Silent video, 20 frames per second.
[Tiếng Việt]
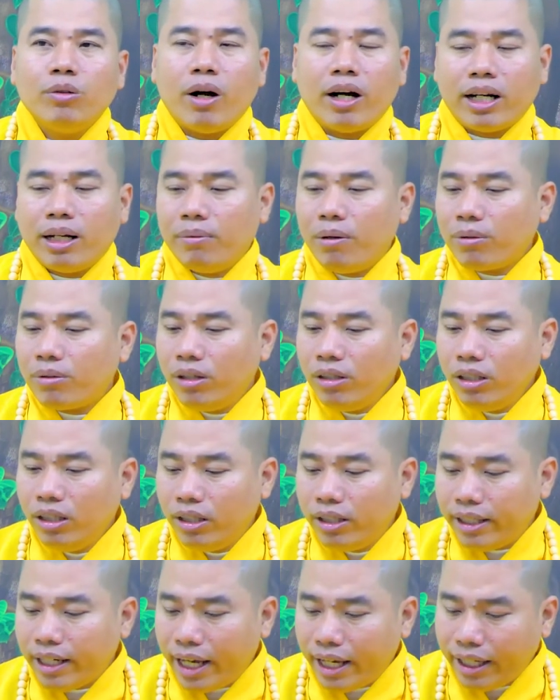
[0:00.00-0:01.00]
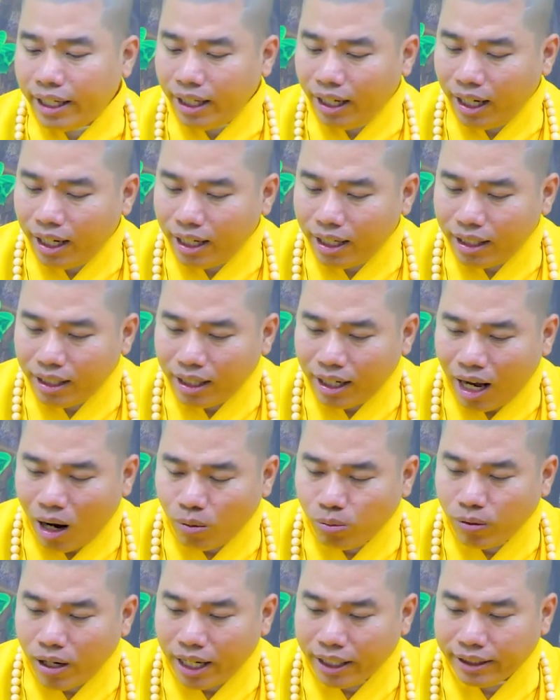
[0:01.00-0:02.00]
Hoặc là một con người này
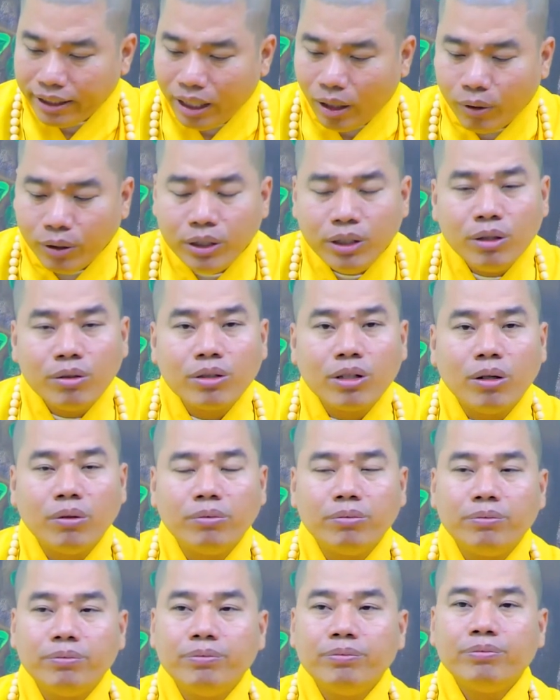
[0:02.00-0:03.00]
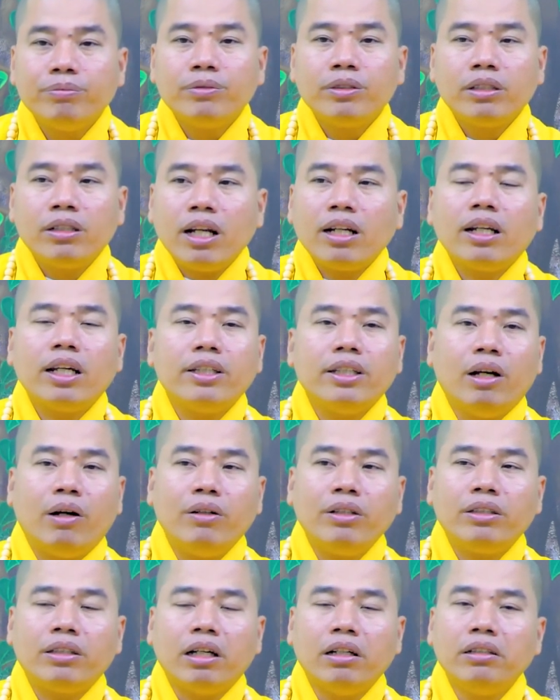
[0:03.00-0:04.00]
học hành giỏi vô cùng, rất là
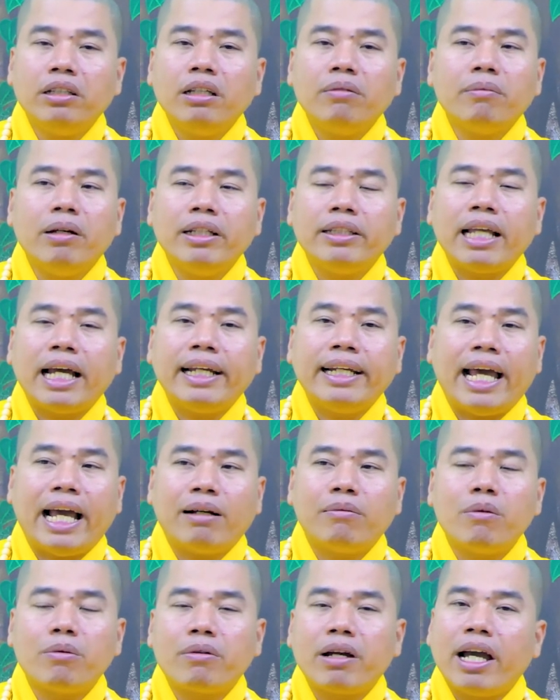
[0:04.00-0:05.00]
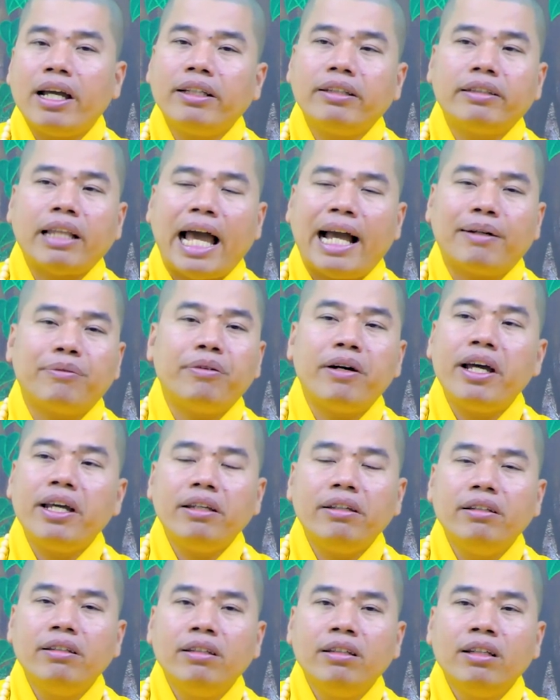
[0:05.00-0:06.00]
giỏi, tự nhiên bị tai nạn một cái tàn
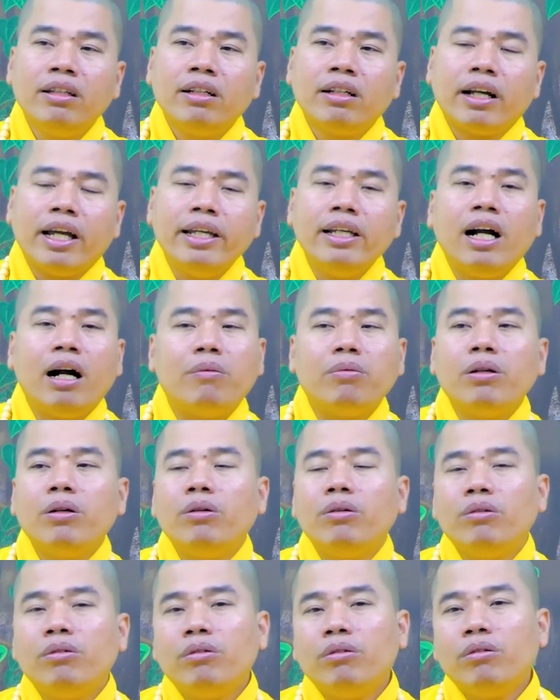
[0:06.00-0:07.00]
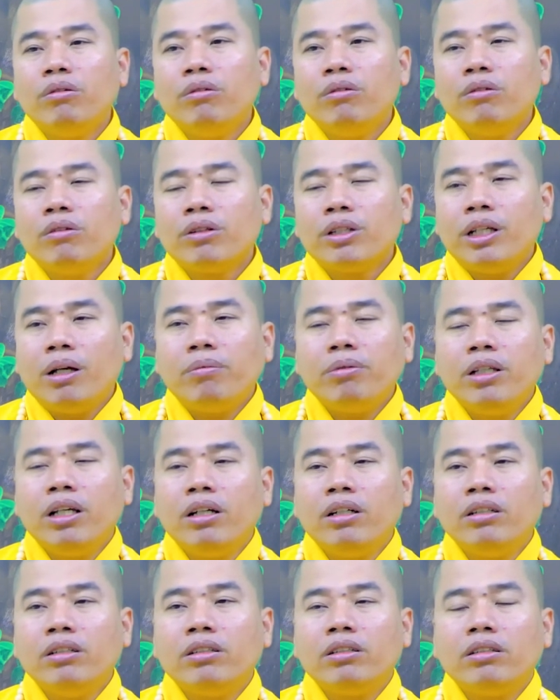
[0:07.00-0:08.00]
phế, nghỉ học luôn. Giống
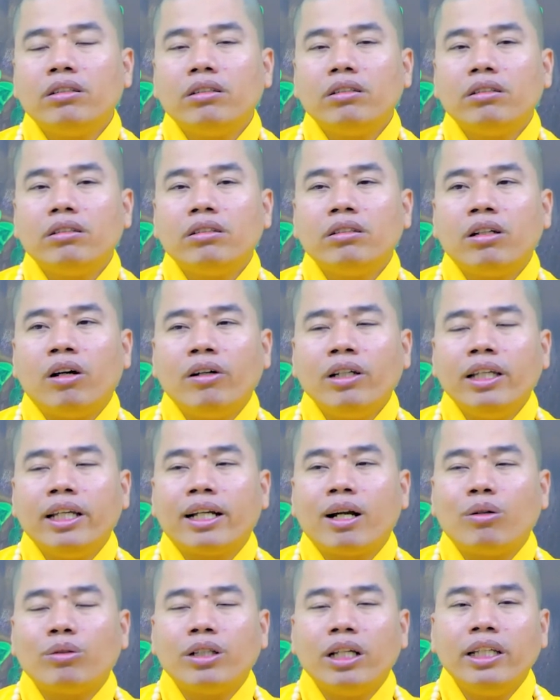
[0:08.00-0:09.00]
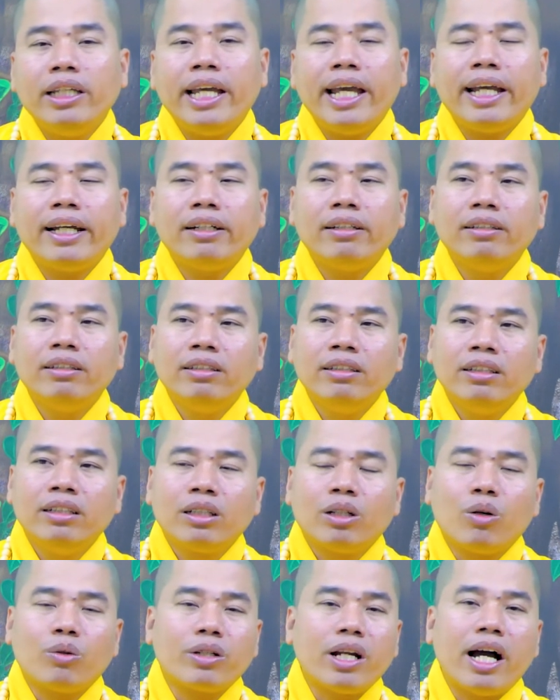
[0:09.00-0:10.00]
như nói về câu thế gian,
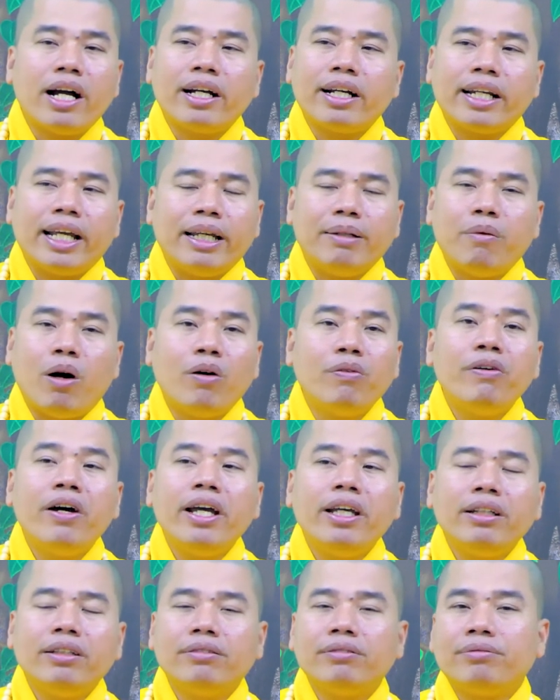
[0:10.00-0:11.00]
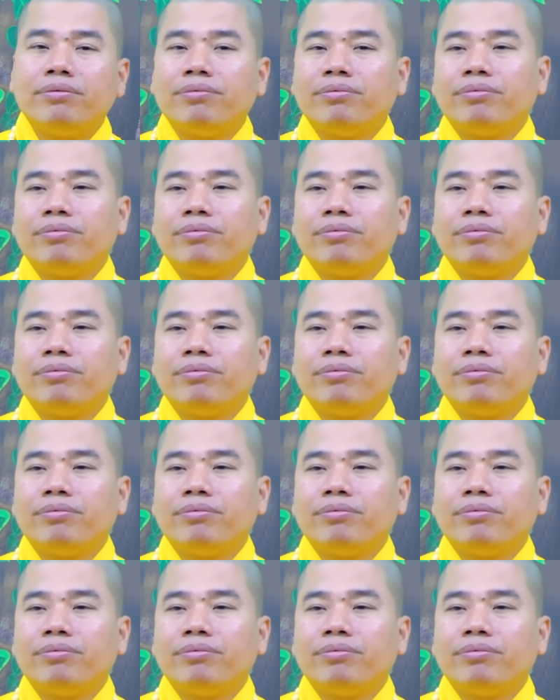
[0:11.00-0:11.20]
cuộc đời người này bỏ phế.